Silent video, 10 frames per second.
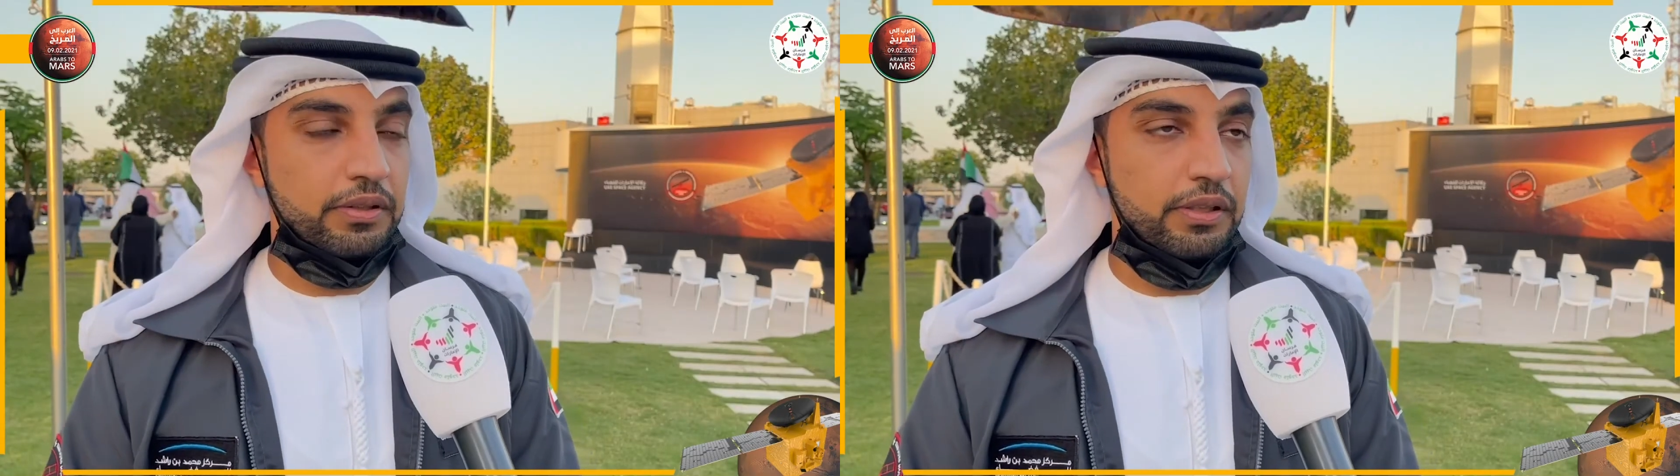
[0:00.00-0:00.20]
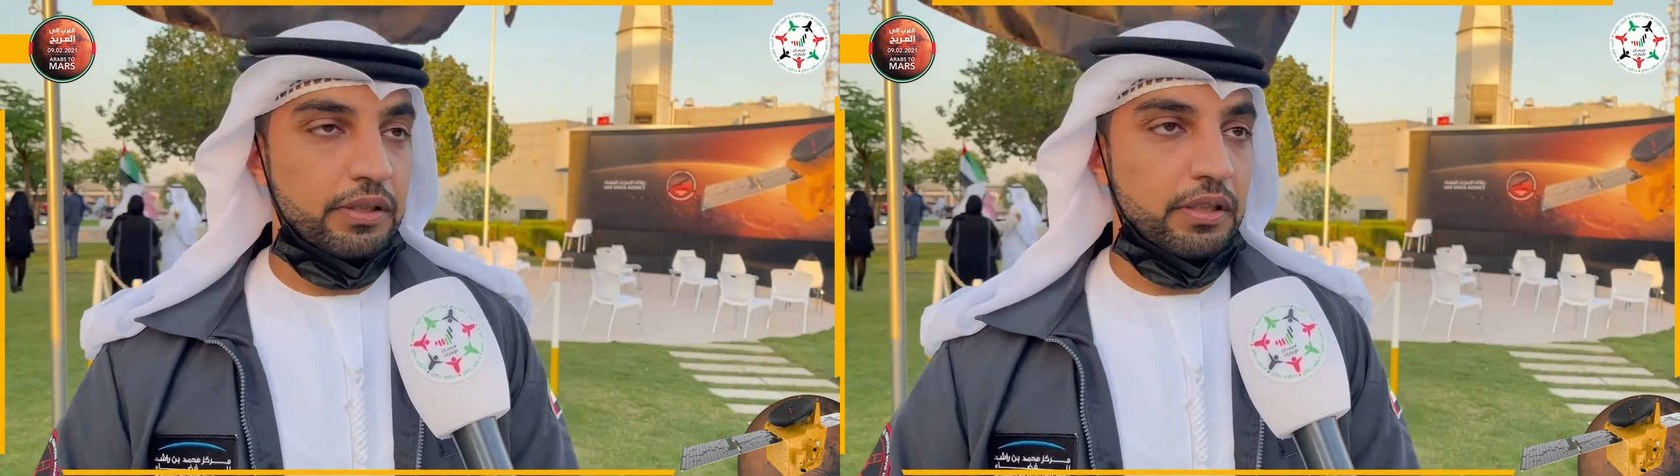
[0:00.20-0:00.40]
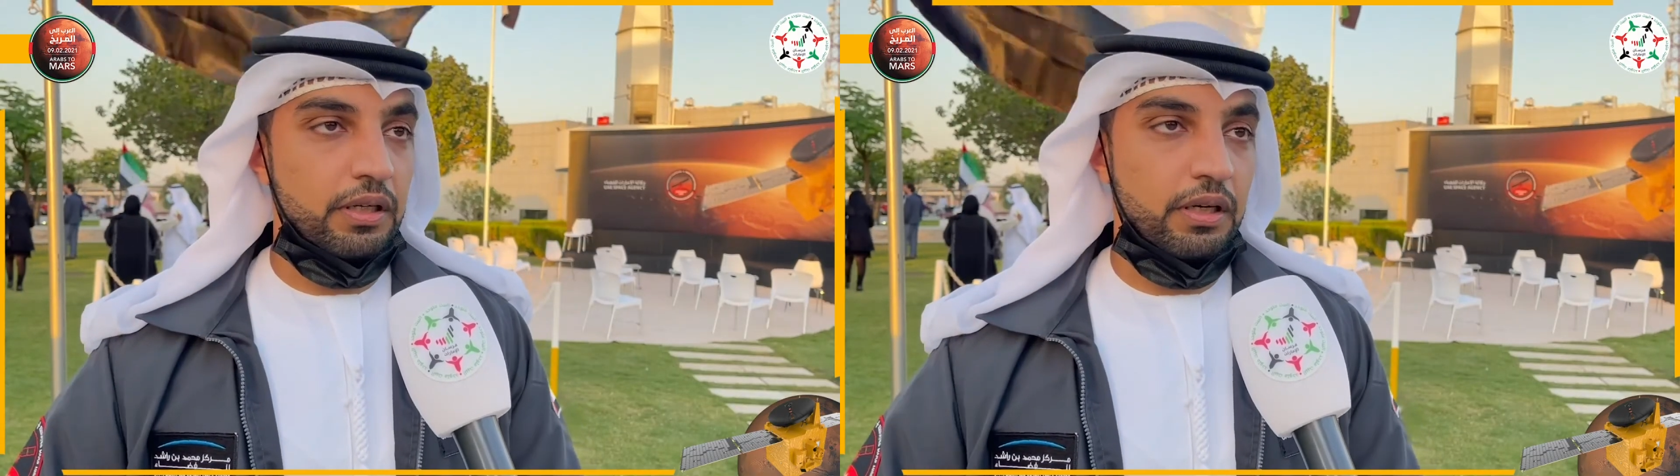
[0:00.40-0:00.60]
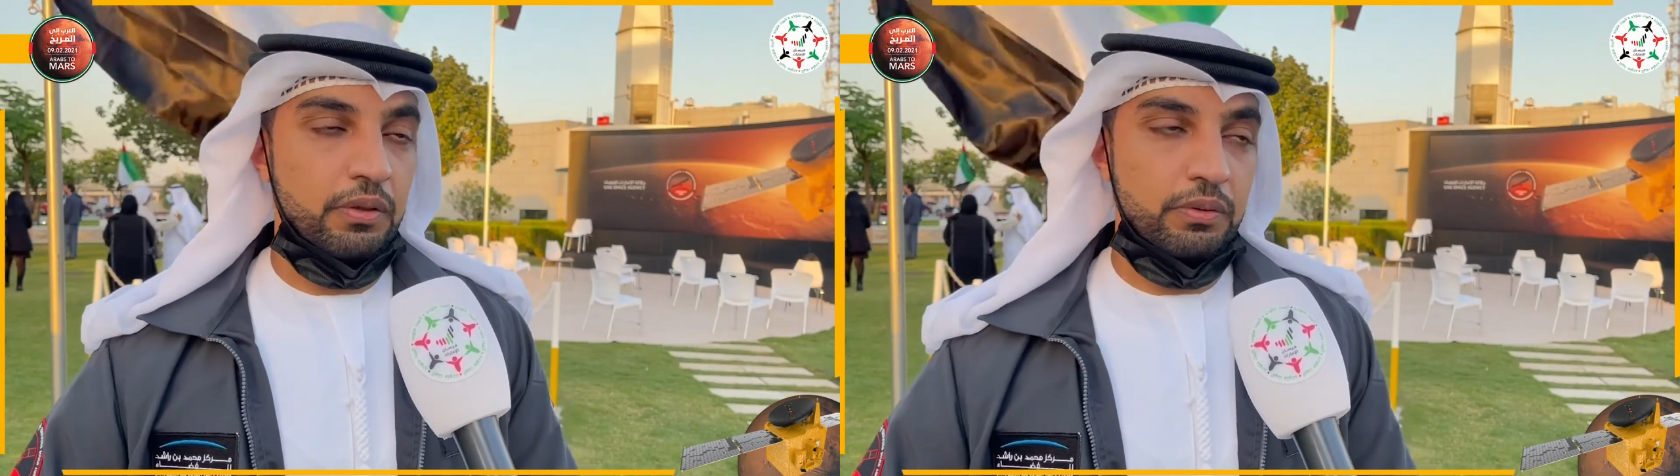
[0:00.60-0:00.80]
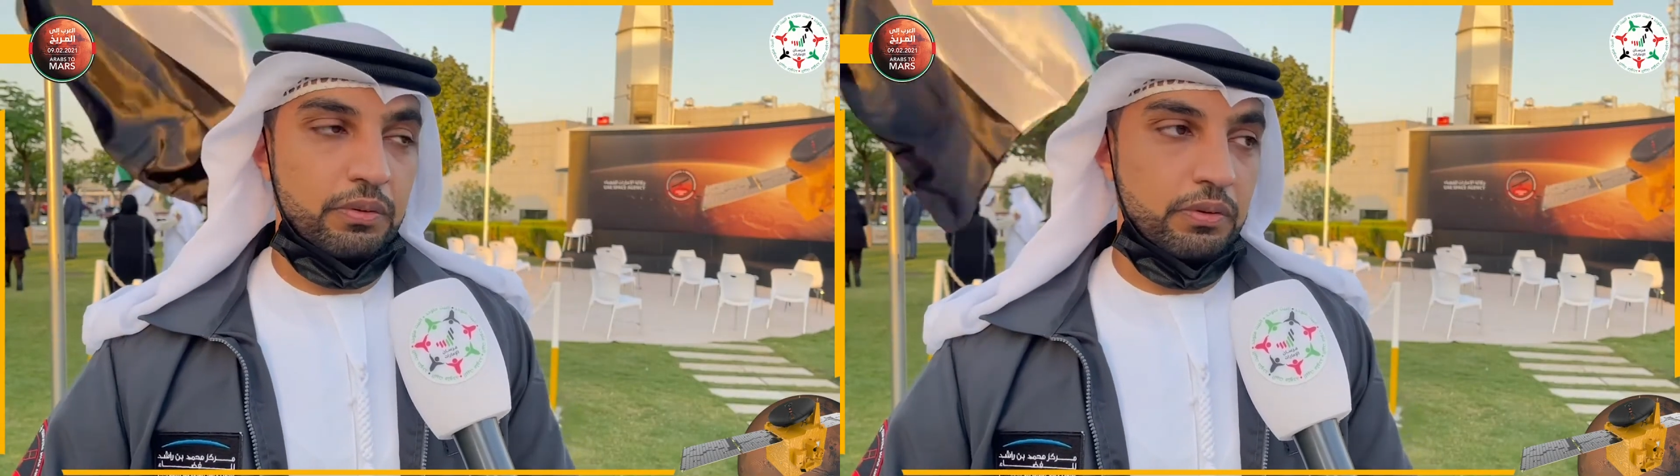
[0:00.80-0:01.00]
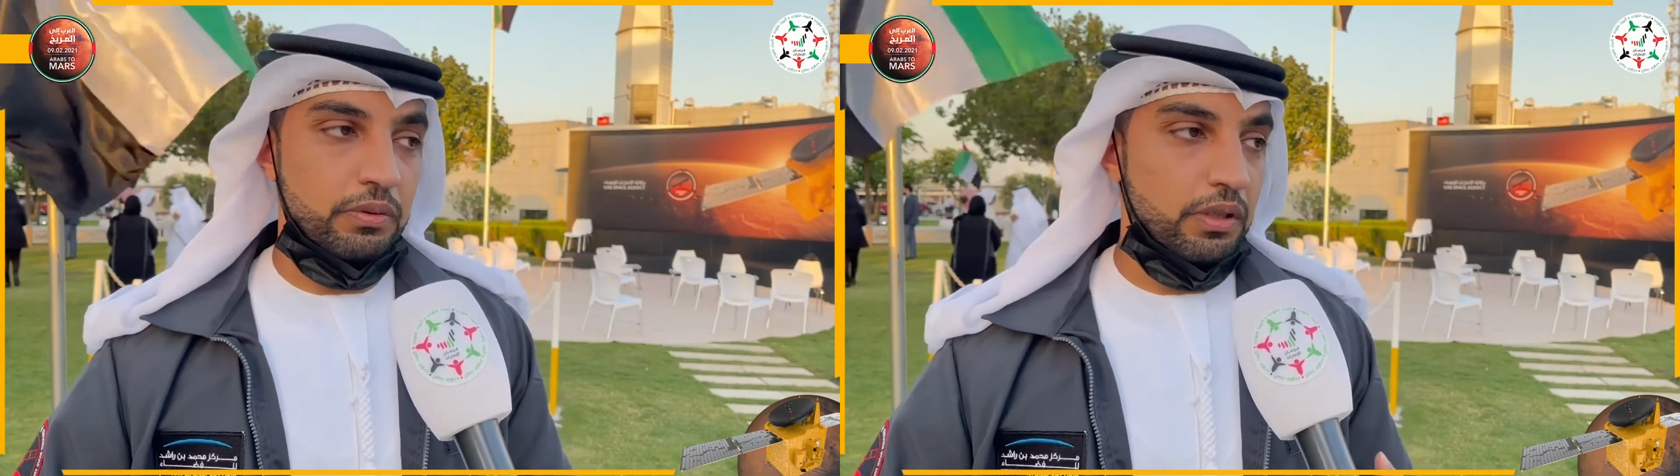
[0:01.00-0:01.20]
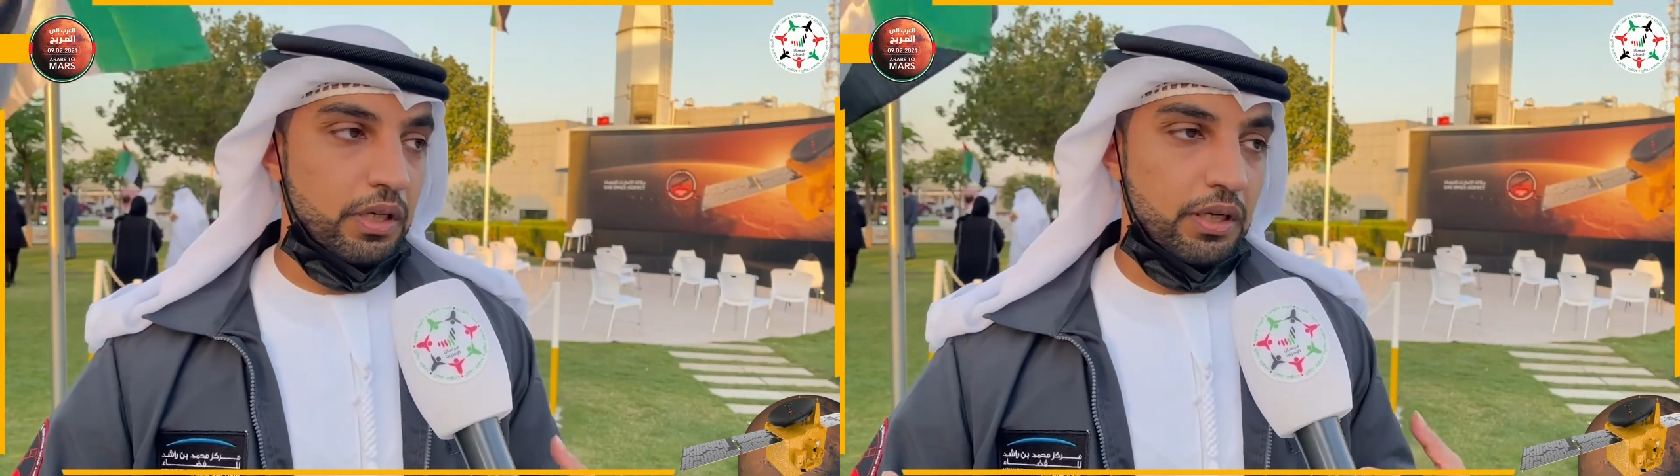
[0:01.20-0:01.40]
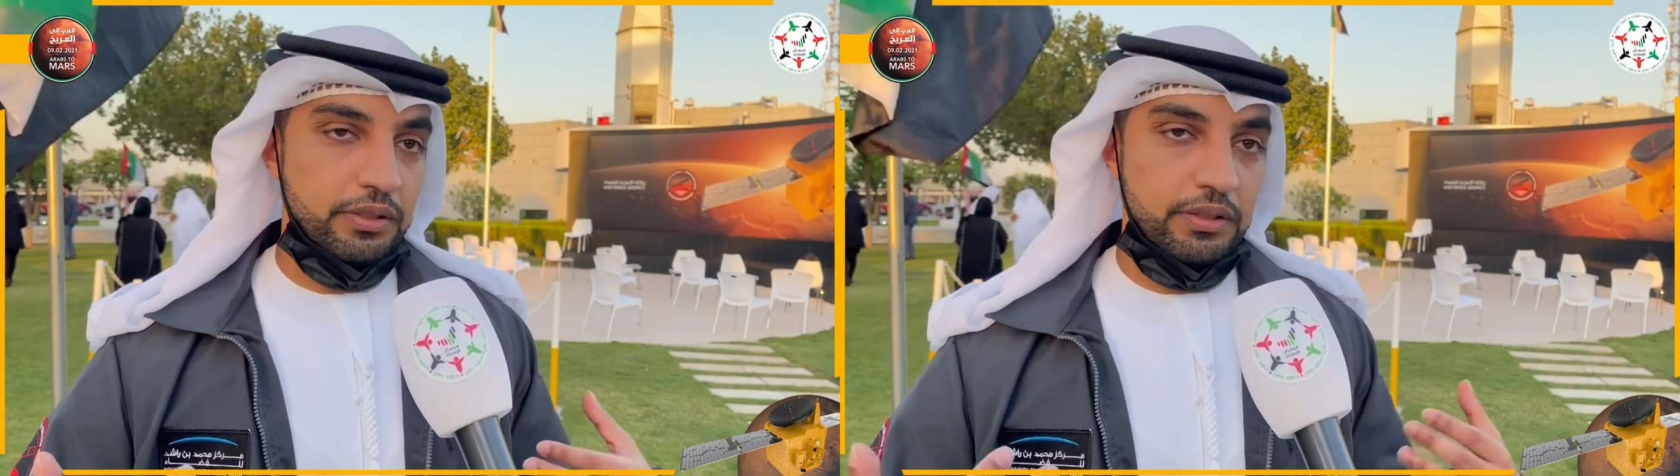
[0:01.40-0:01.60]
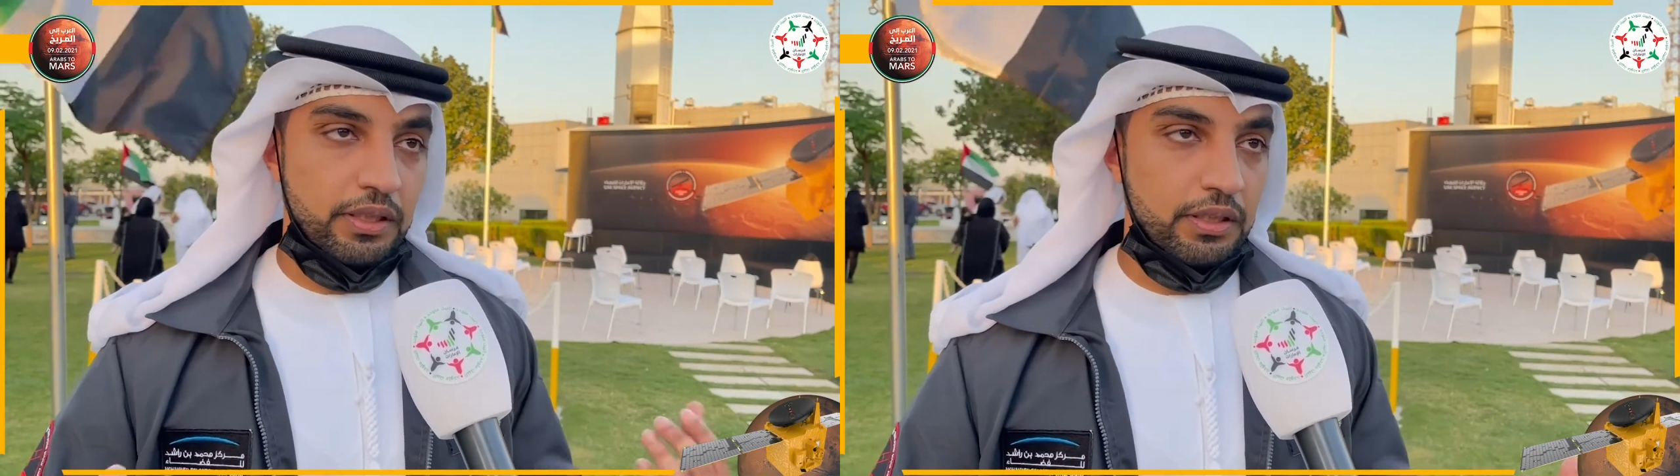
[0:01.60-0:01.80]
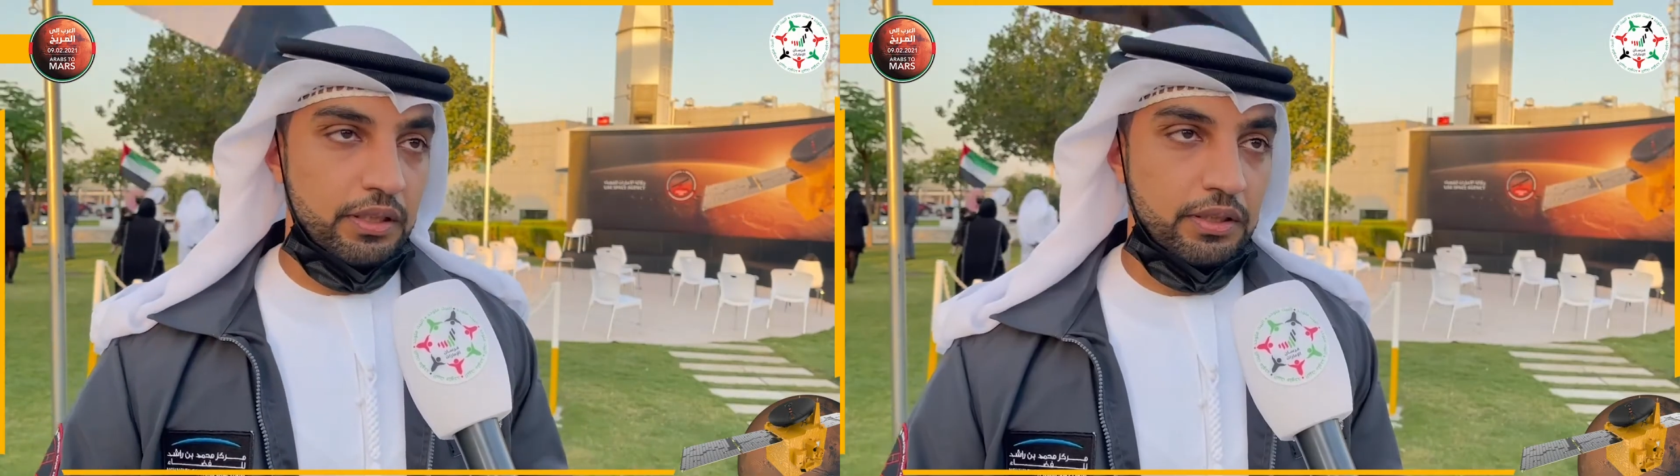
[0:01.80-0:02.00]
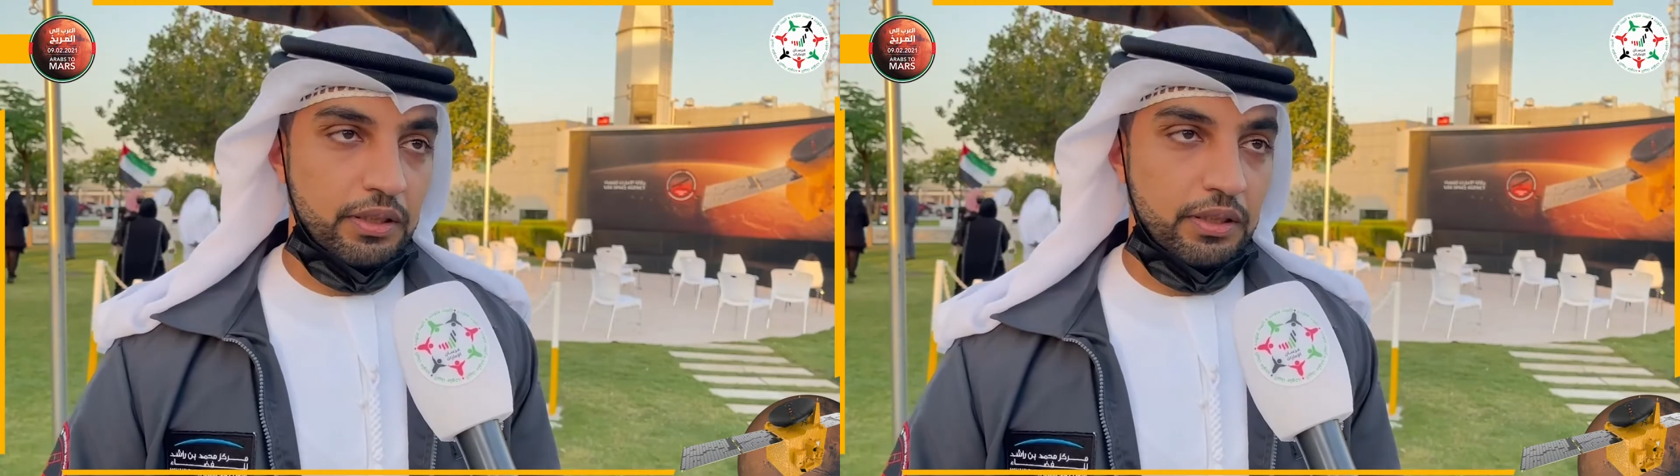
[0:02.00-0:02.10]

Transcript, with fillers: جديده او اشياء